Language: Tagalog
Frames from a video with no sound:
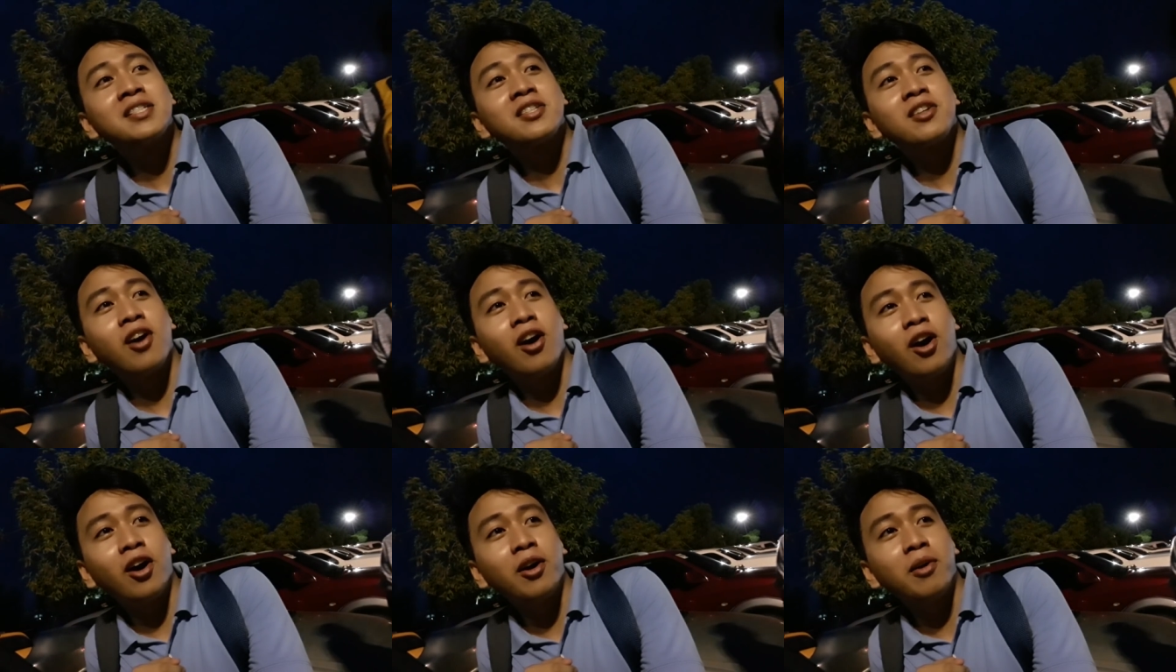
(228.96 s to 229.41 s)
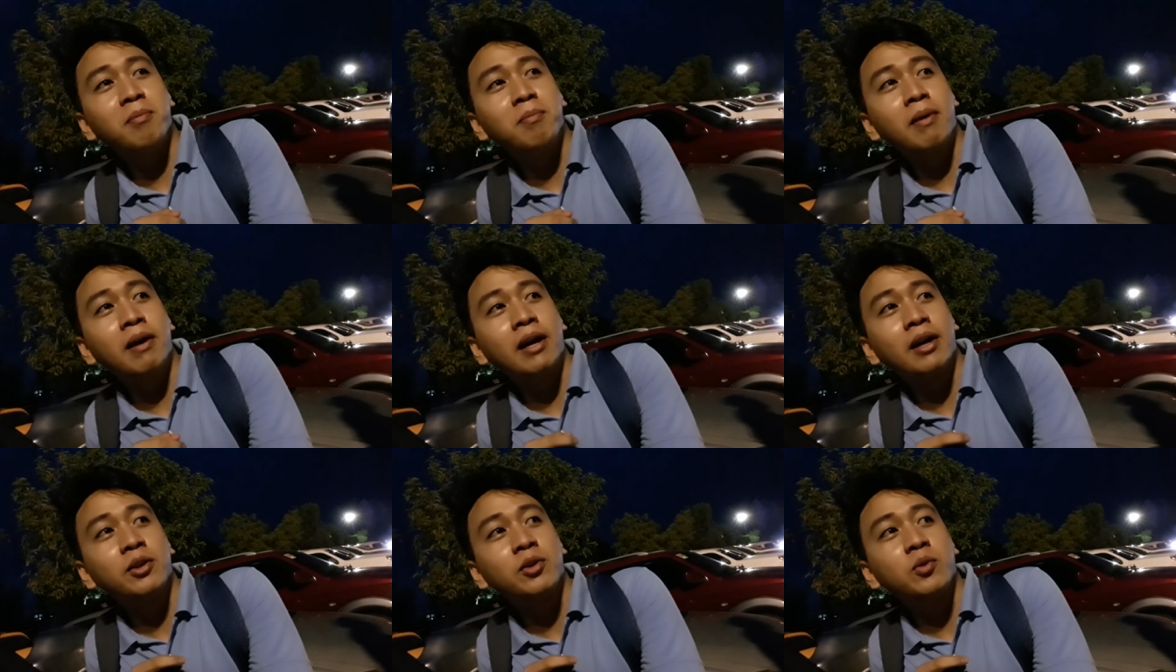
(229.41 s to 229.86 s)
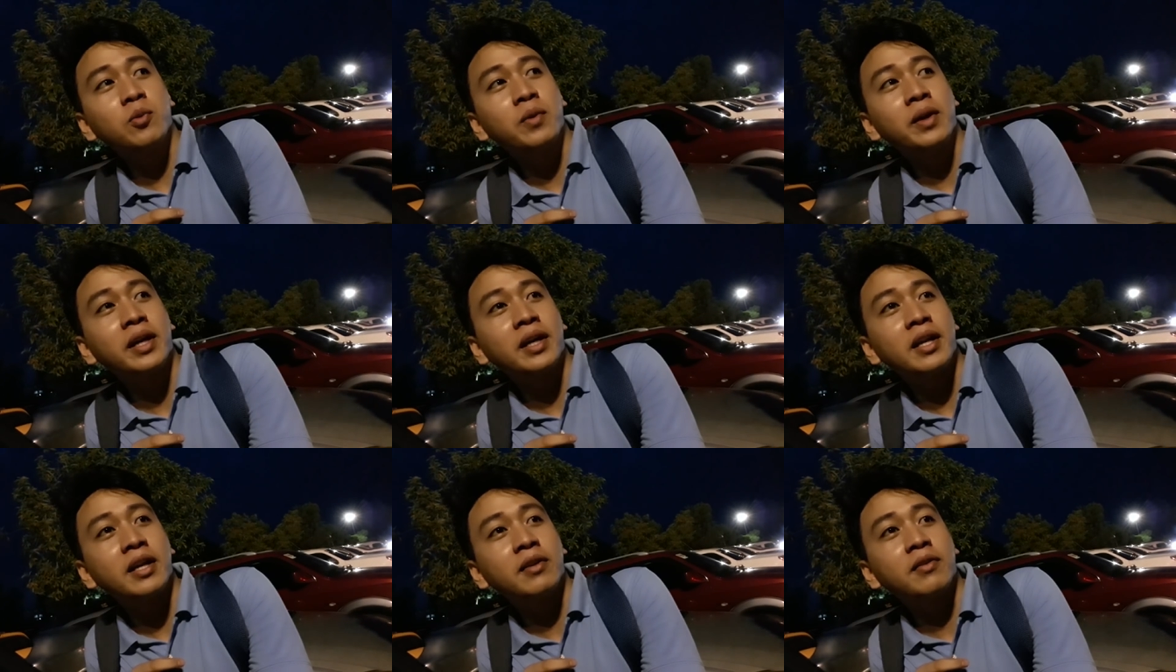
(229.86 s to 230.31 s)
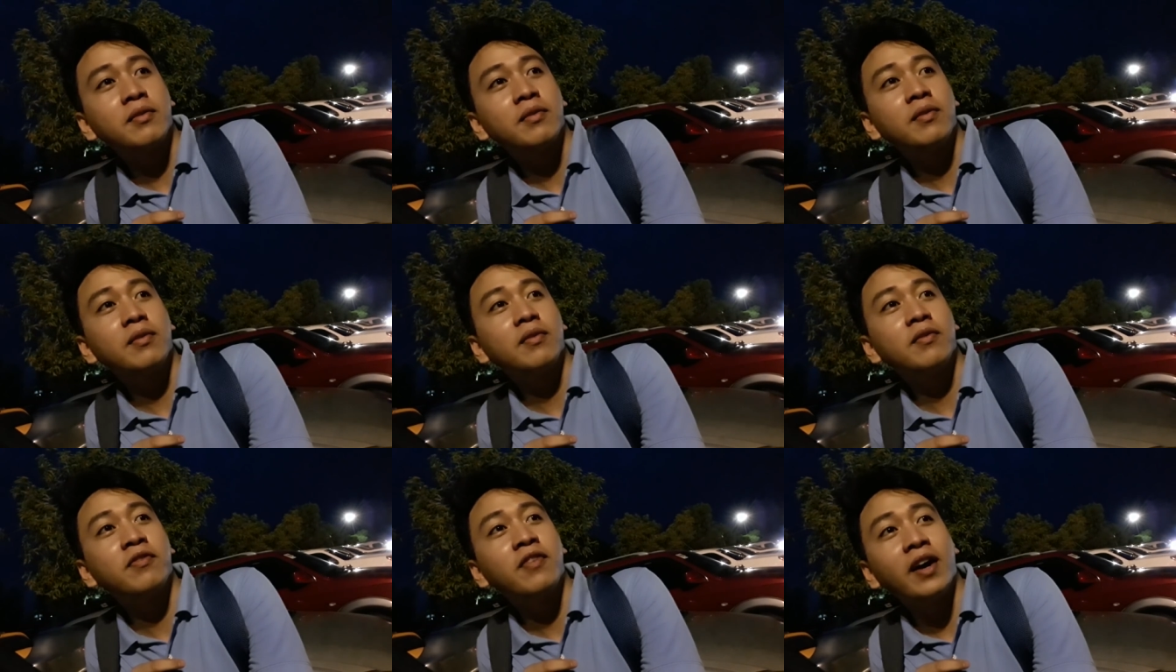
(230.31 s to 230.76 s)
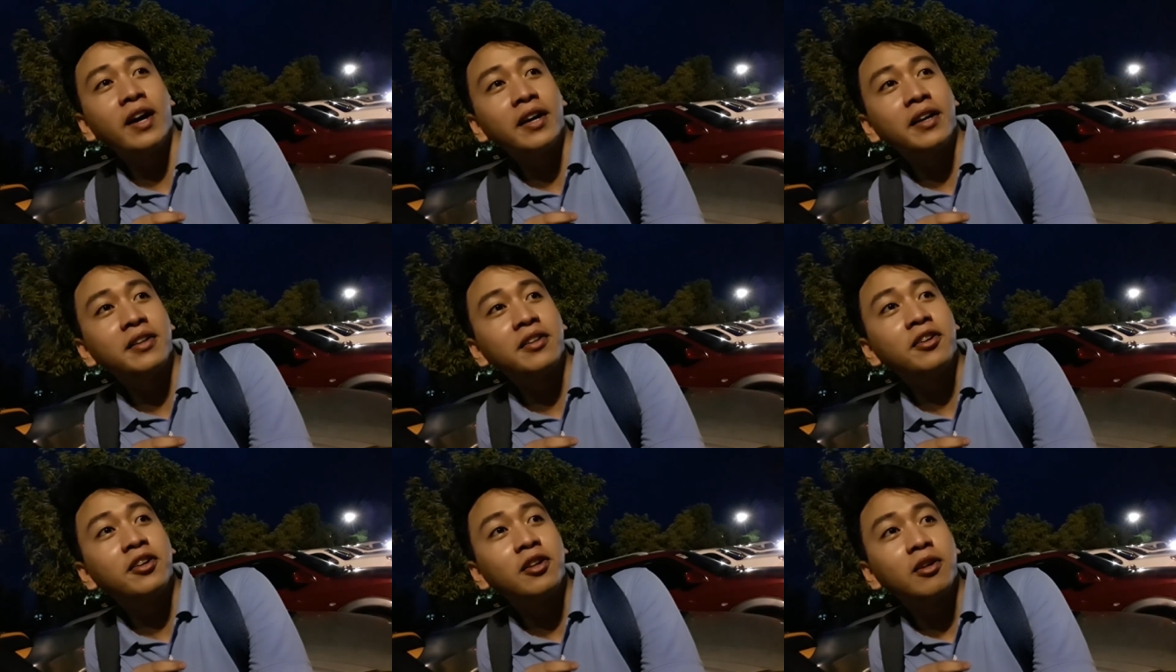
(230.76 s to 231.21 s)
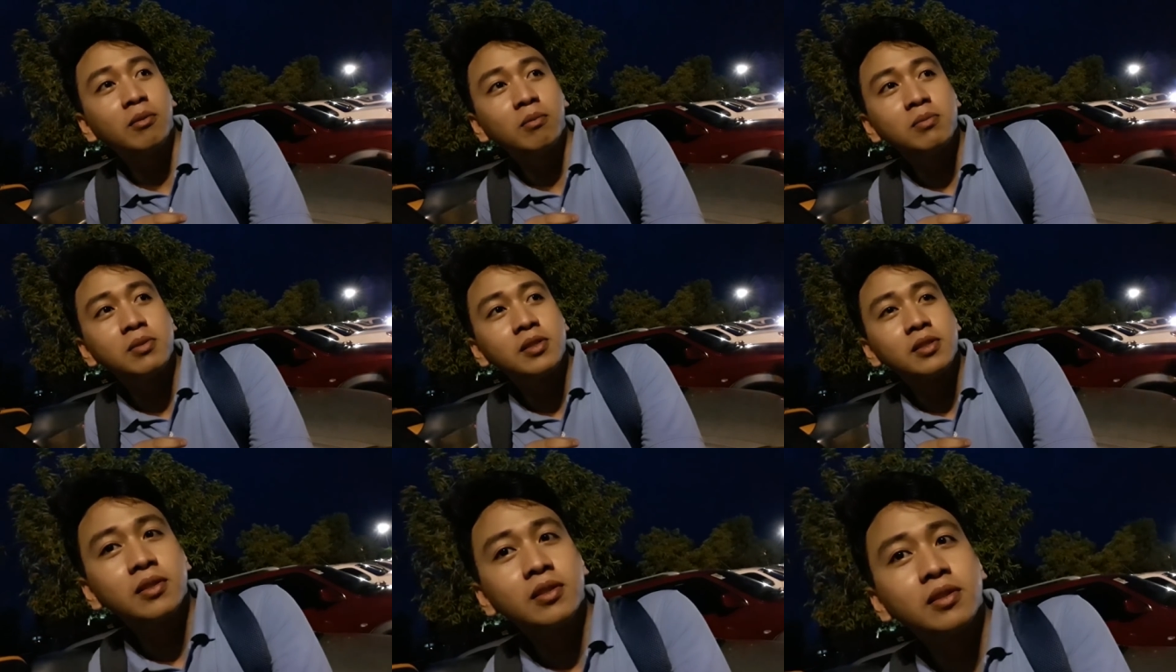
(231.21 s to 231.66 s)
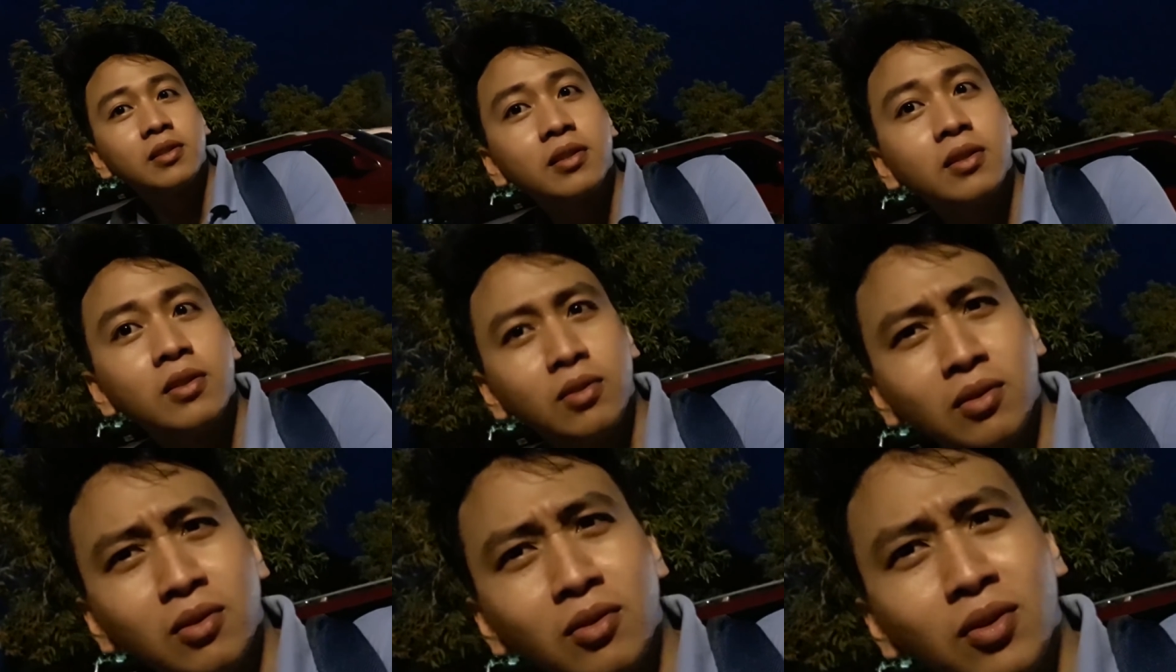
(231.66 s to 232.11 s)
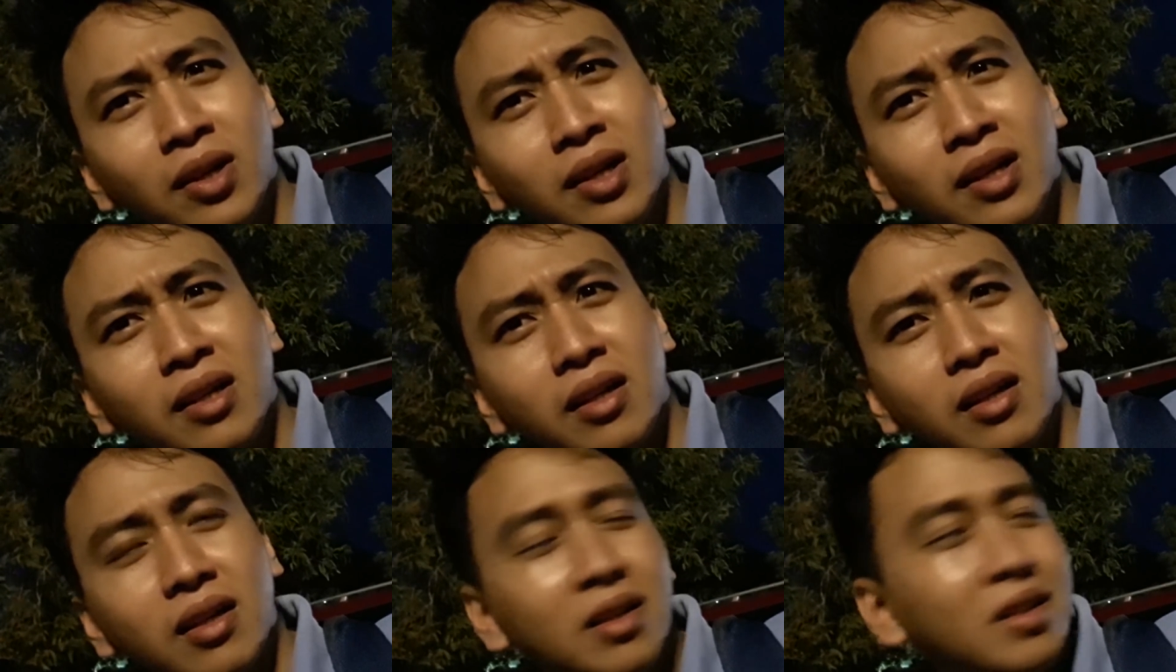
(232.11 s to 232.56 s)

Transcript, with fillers: his car but we cannot find her. What?